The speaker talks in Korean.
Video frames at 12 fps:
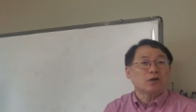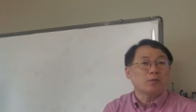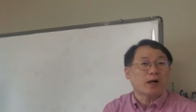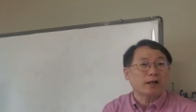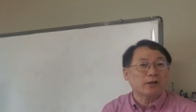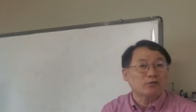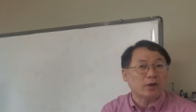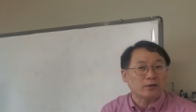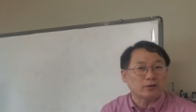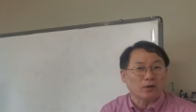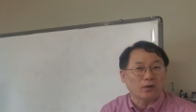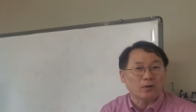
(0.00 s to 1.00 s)
설명 안 해도
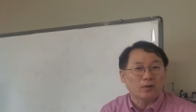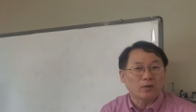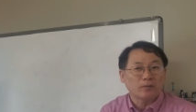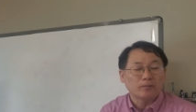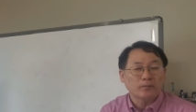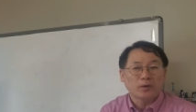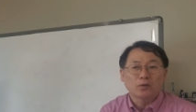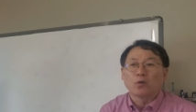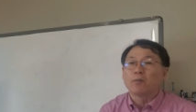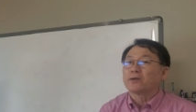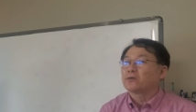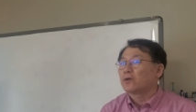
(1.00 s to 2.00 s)
되지요. 네.
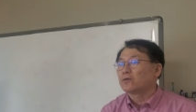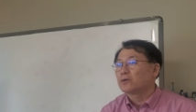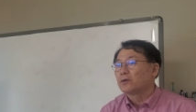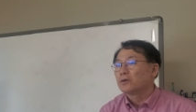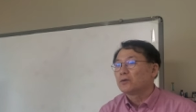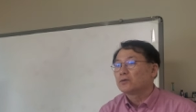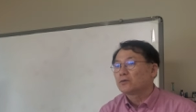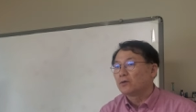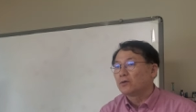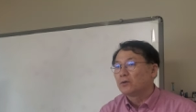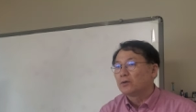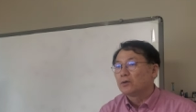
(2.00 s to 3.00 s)
로마서에서
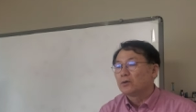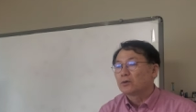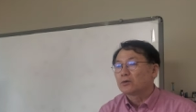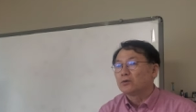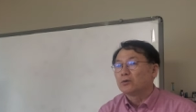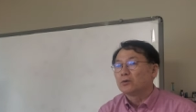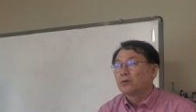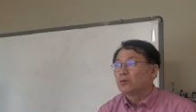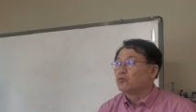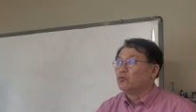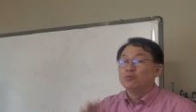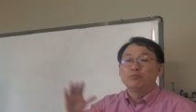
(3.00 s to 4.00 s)
그
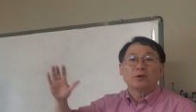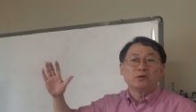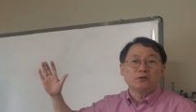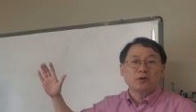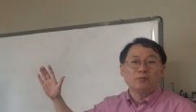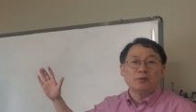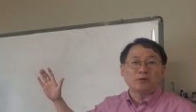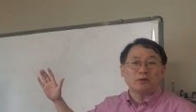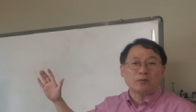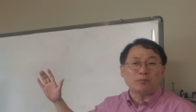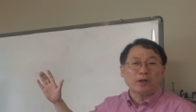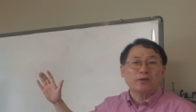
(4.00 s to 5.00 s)
우편을
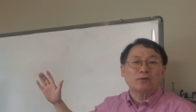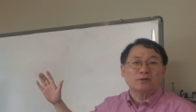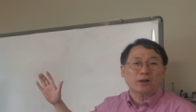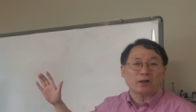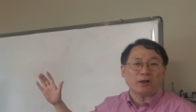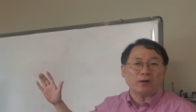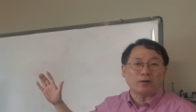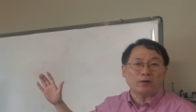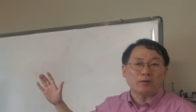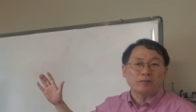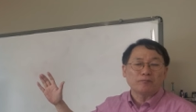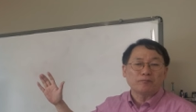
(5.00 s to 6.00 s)
설명을 한번 했었잖아요.
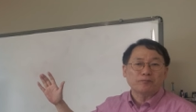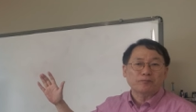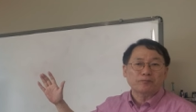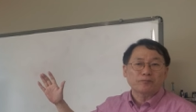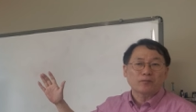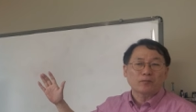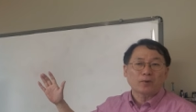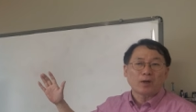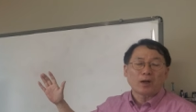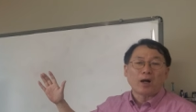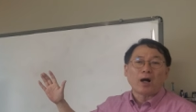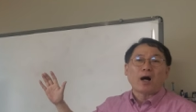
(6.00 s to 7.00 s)
네.
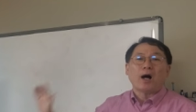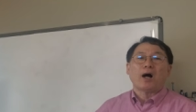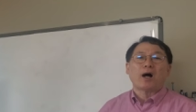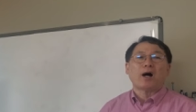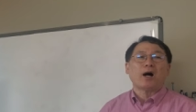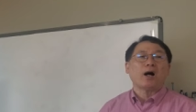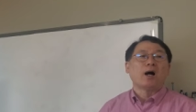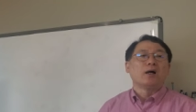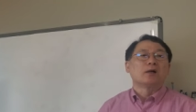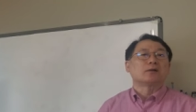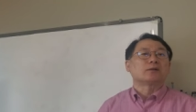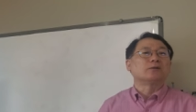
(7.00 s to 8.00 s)
아,
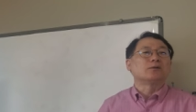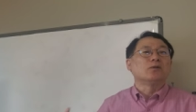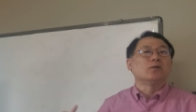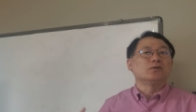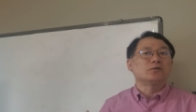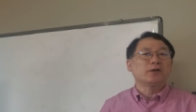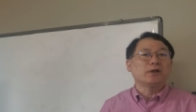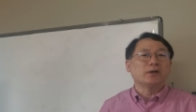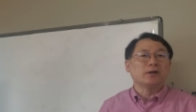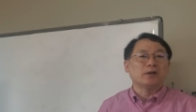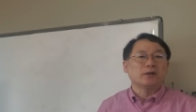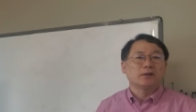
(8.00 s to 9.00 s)

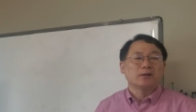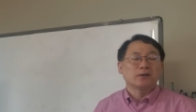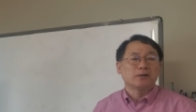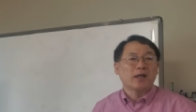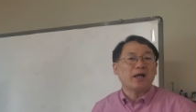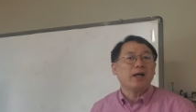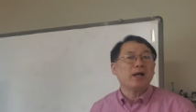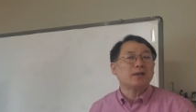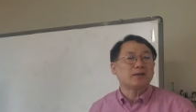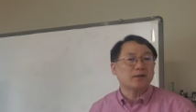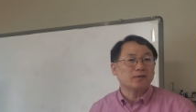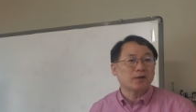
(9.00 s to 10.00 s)
그곳에
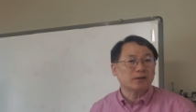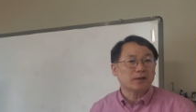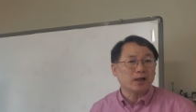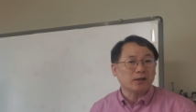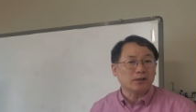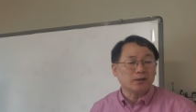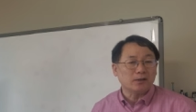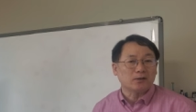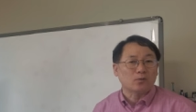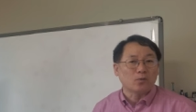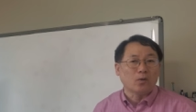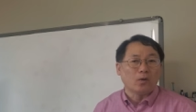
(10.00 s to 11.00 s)
대제사장이
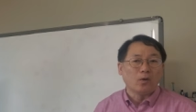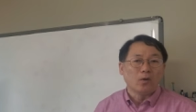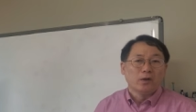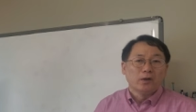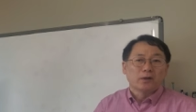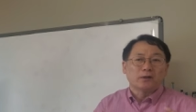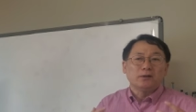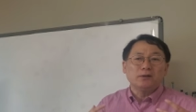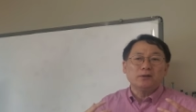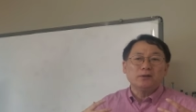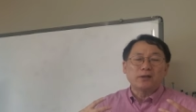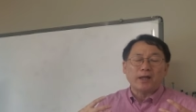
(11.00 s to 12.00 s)
있고
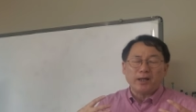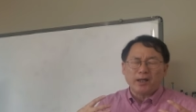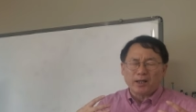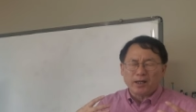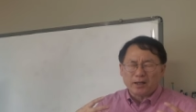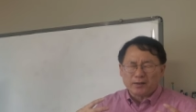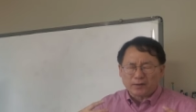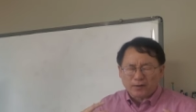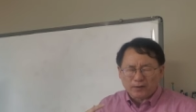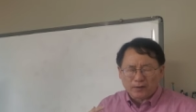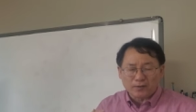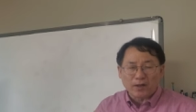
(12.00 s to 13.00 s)
그
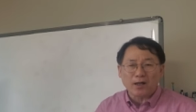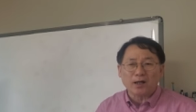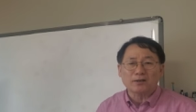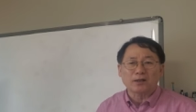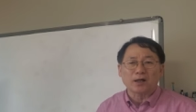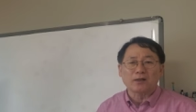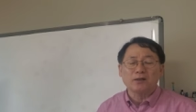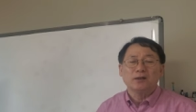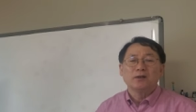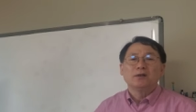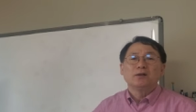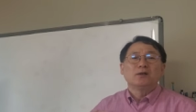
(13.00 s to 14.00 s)

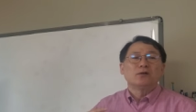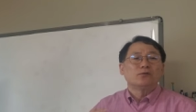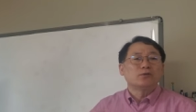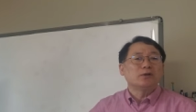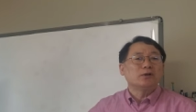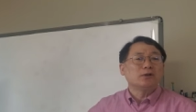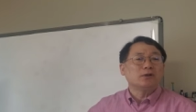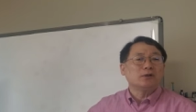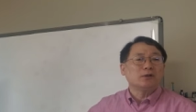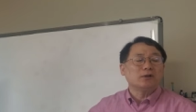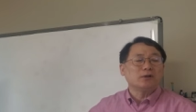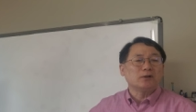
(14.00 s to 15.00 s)
대제사장이
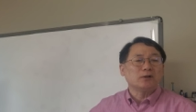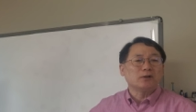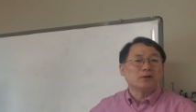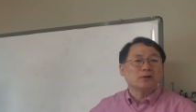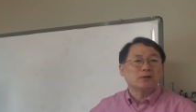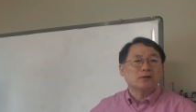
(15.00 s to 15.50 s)
우리의